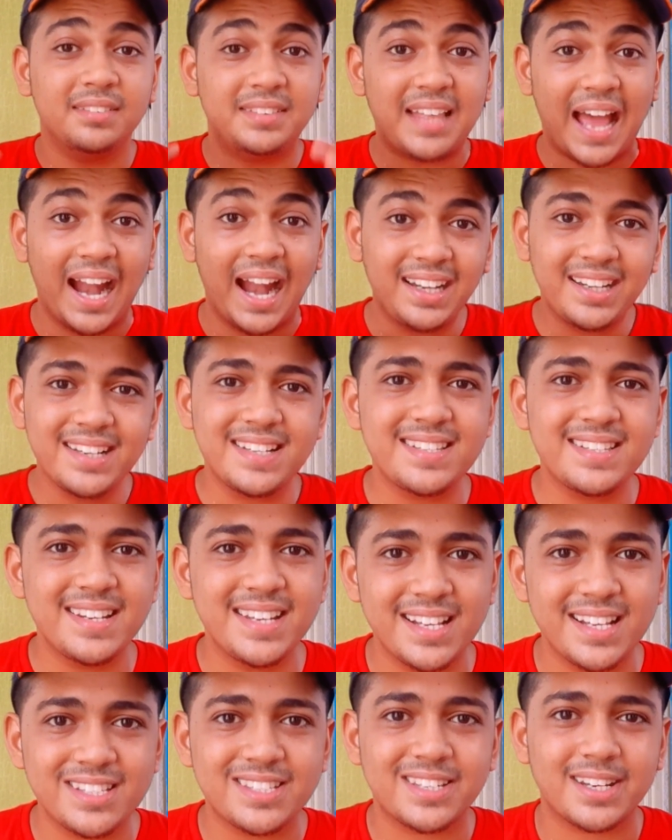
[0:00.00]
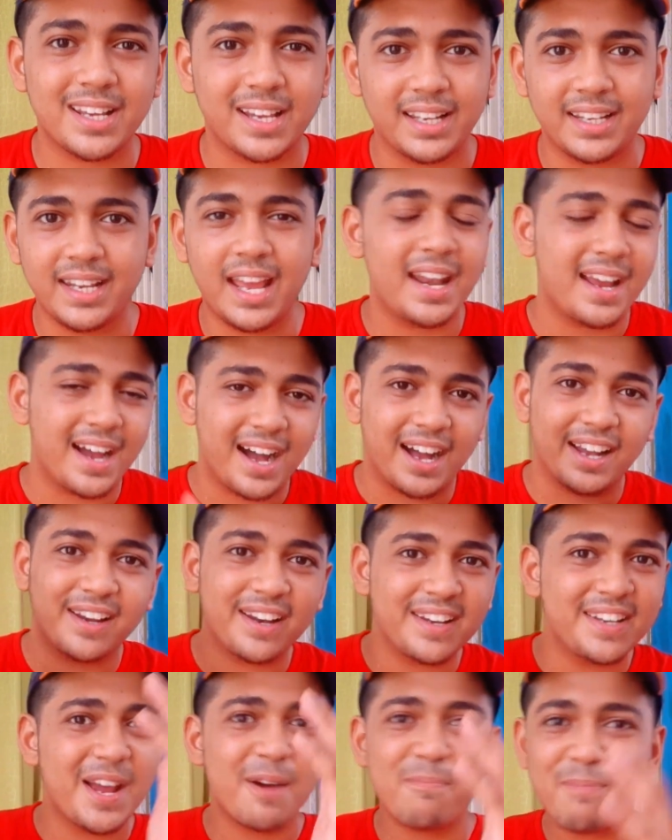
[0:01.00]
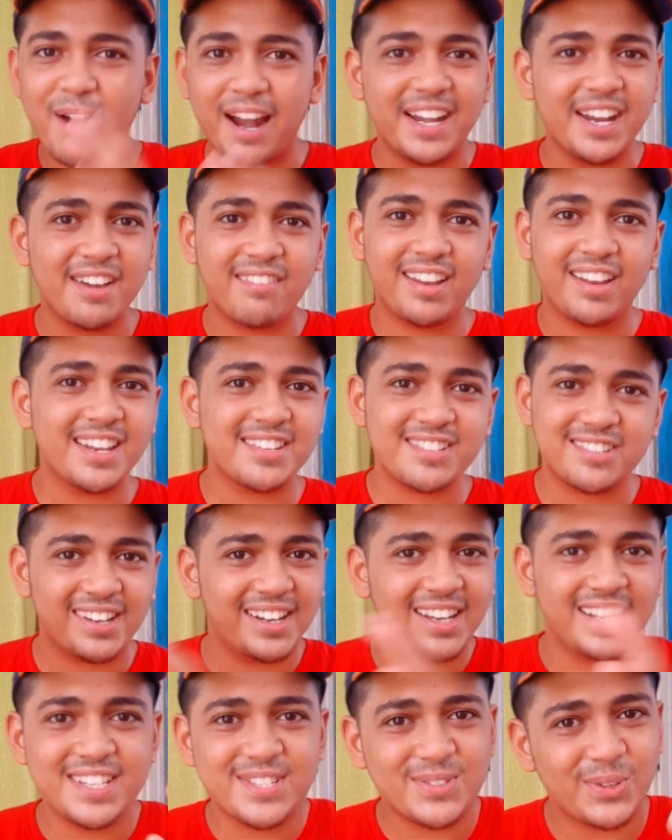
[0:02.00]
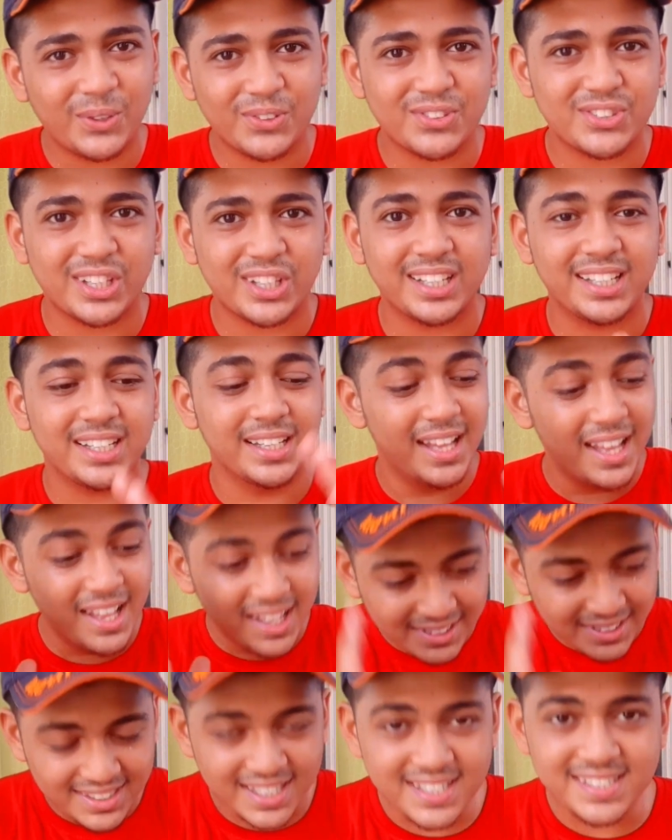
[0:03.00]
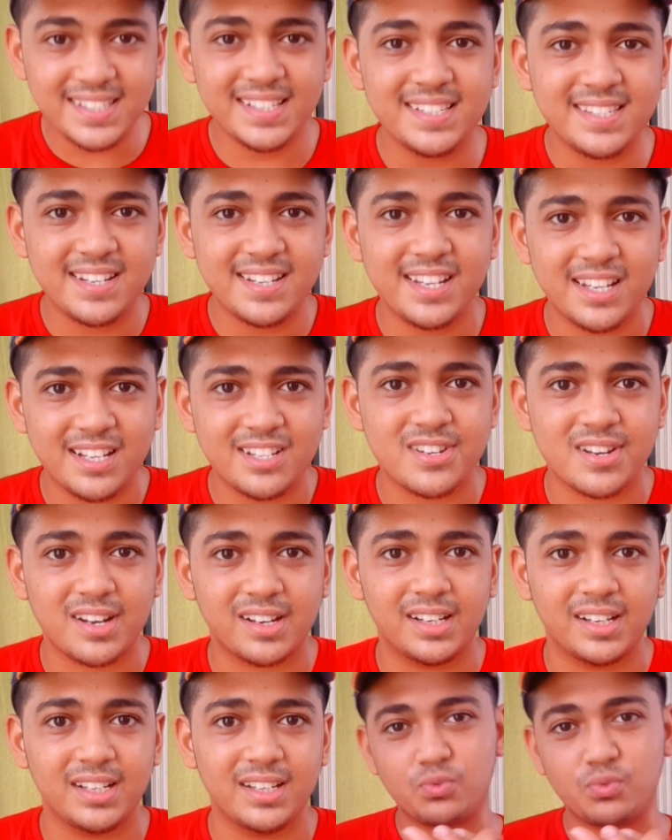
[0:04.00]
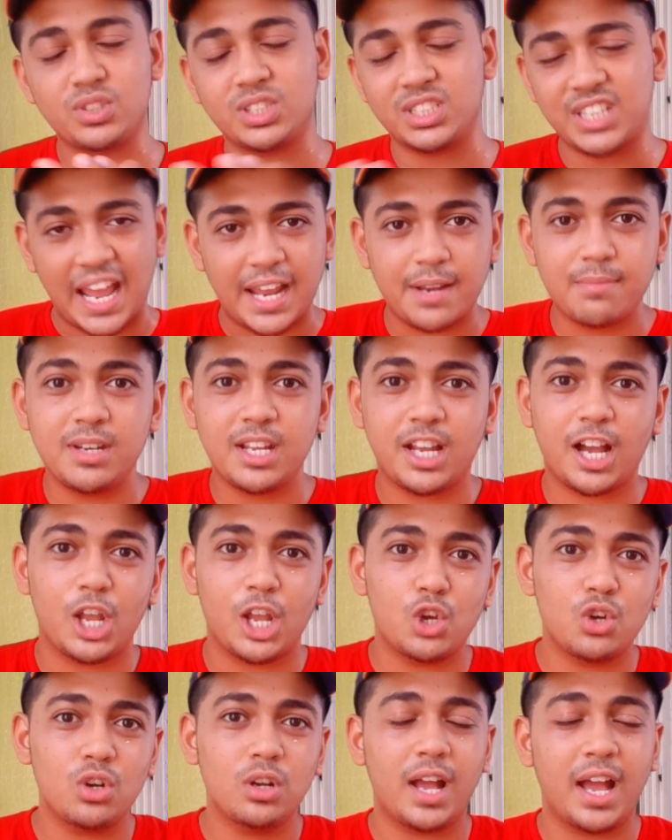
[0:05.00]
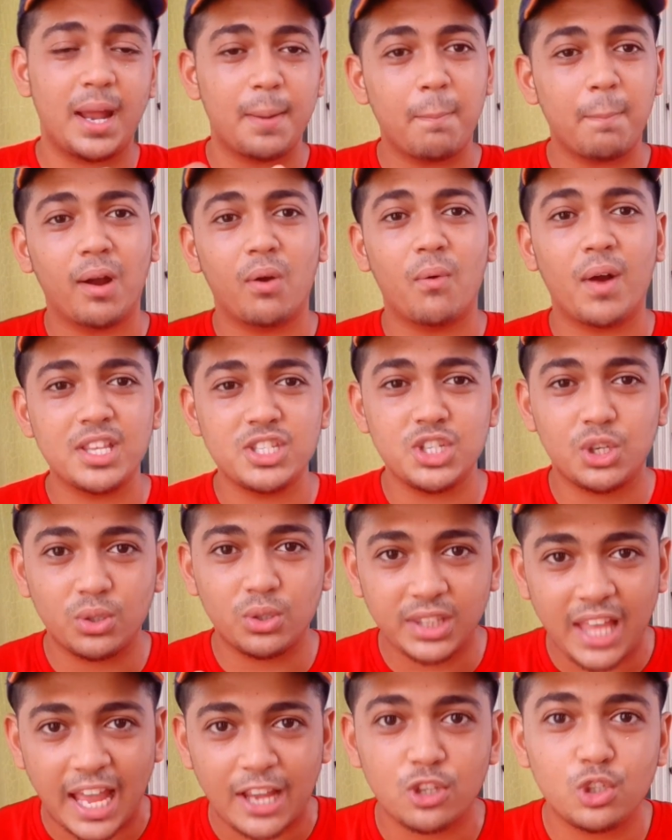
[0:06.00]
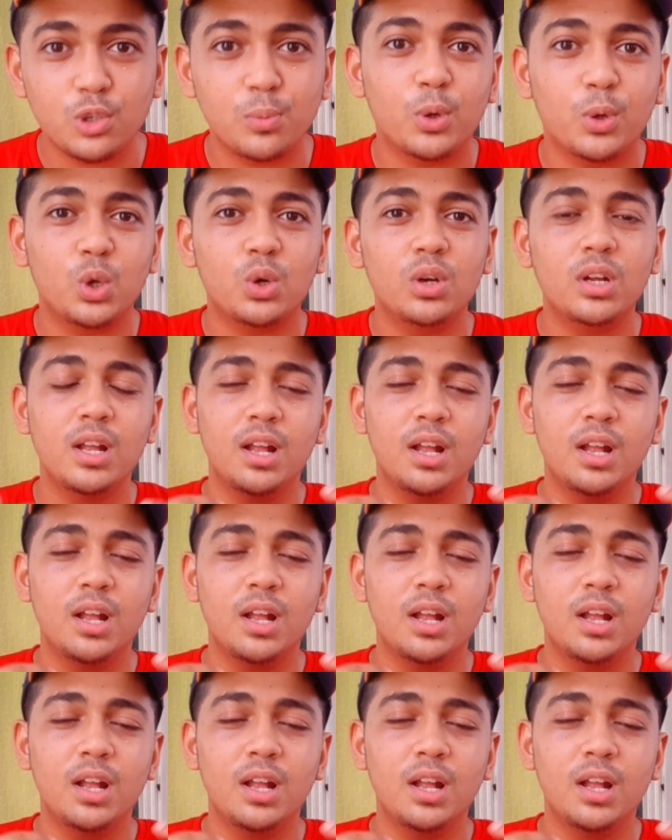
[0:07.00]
दैट इज़ रियल स्ट्रगल यार अनन्या पांडे वाला स्ट्रगल इज़ नॉट स्ट्रगल दिस इज़ रियल स्ट्रगल टाइम निकालो एंड भगवान जी को थैंक यू बोलो